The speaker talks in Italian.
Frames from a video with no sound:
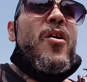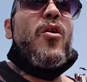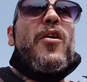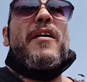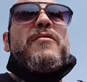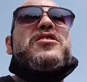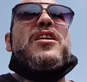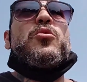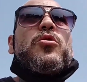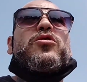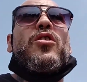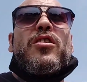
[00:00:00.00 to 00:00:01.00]
Ora vi
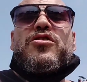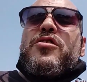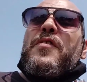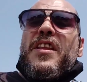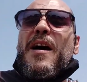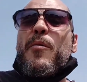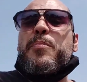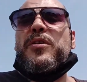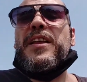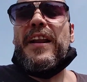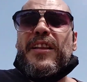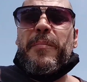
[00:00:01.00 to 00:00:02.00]
saluto, ci vediamo più
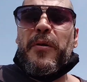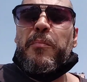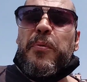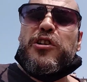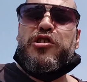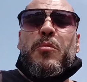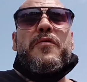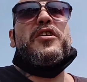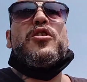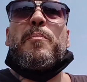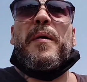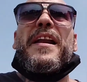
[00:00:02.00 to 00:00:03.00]
tardi per un prossimo
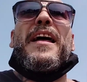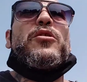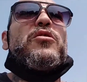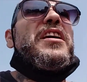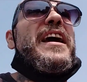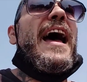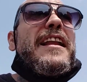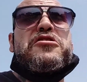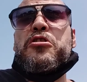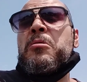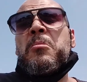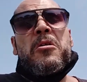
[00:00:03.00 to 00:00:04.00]
video parlando di
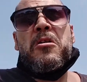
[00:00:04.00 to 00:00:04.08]
calcio.